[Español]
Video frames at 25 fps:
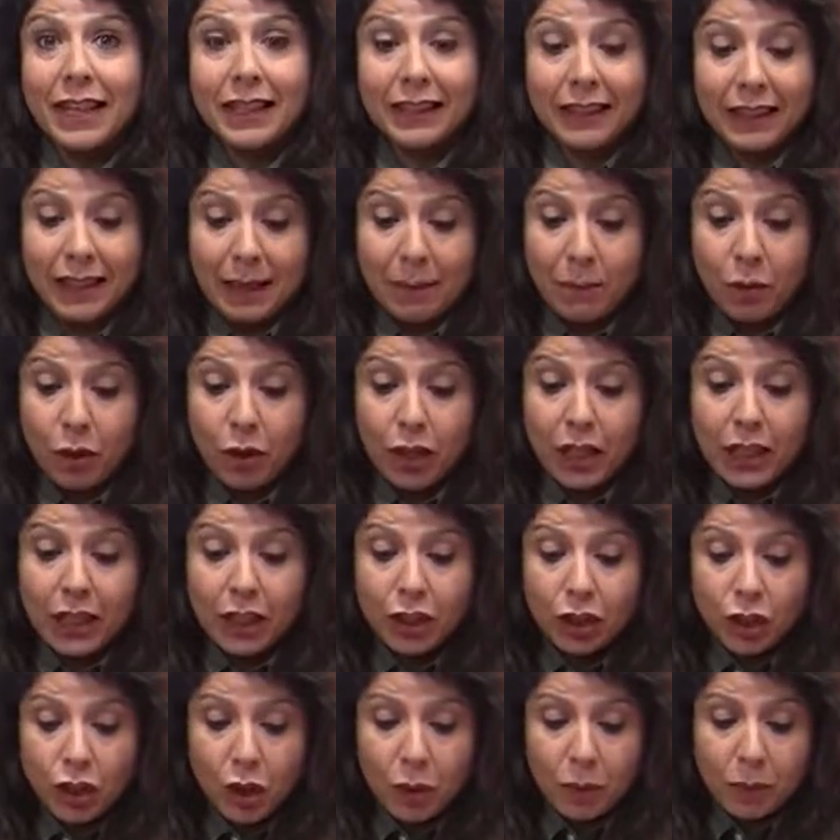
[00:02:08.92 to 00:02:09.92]
Este
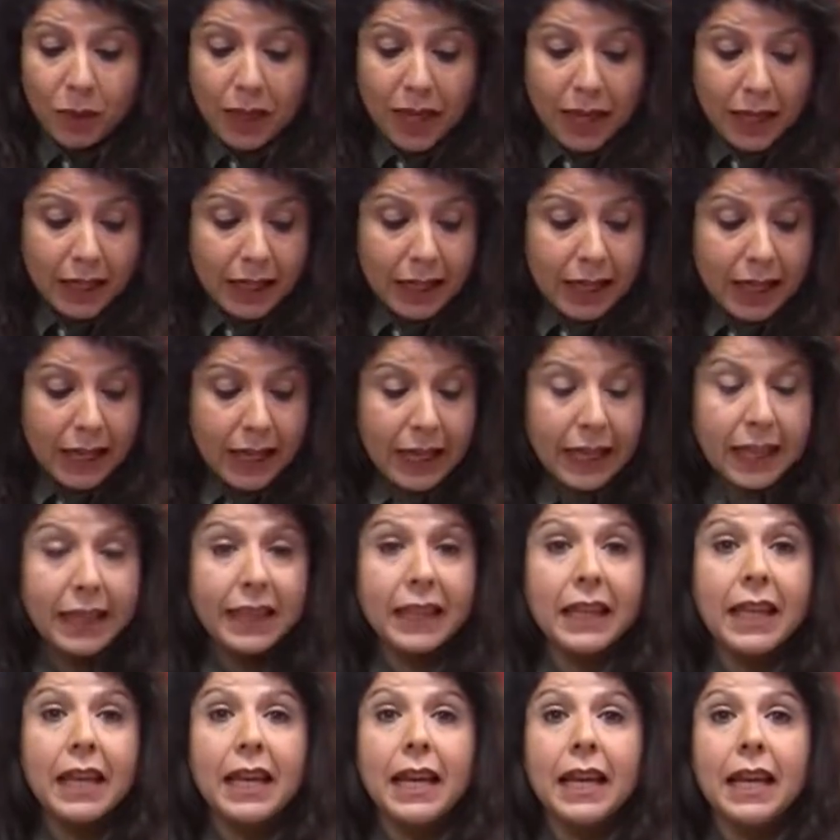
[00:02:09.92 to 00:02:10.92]
modelito viene
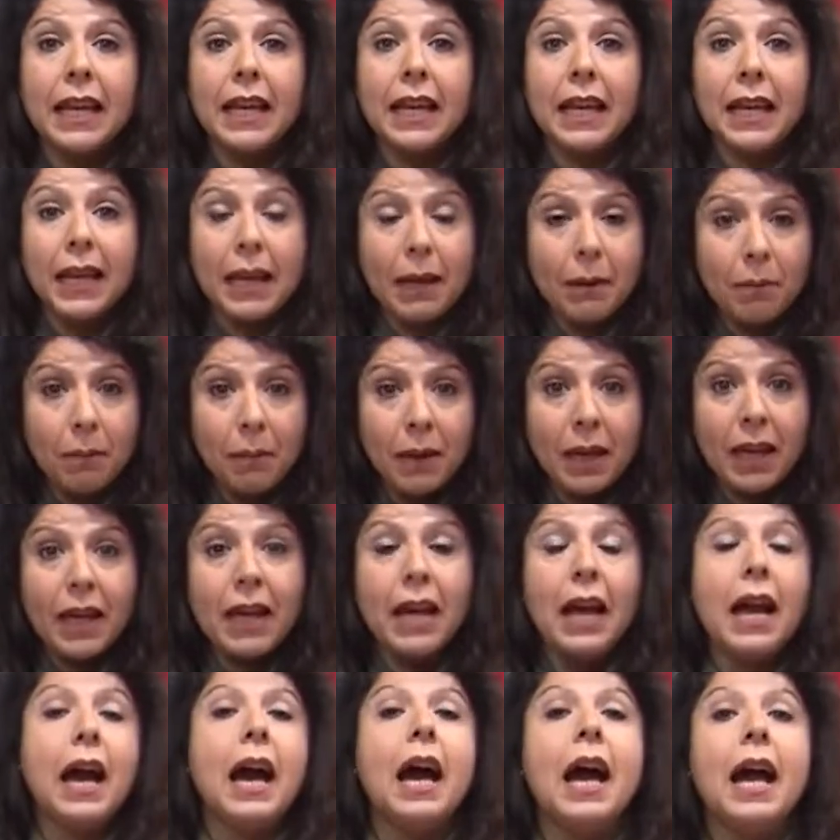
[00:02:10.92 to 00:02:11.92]
del
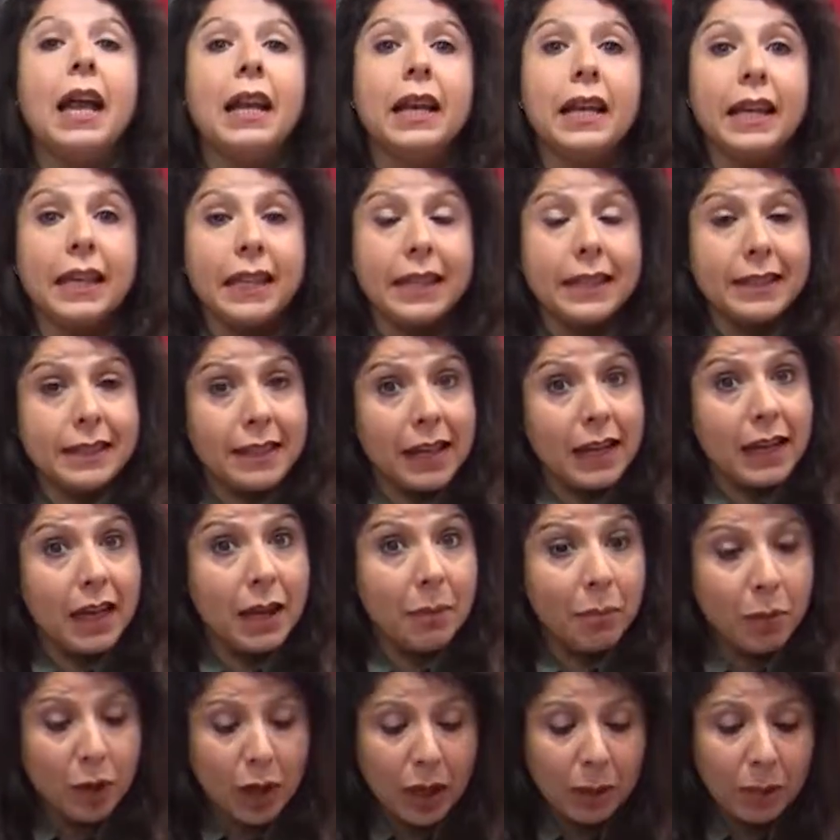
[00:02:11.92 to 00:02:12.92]
M al
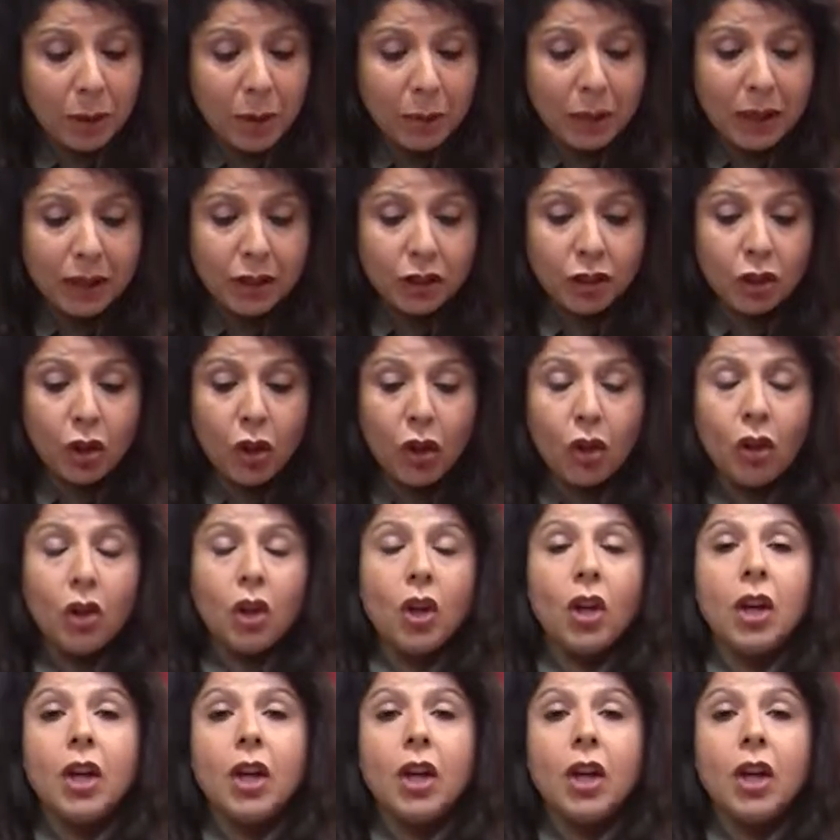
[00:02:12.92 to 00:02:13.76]
XL por el momento.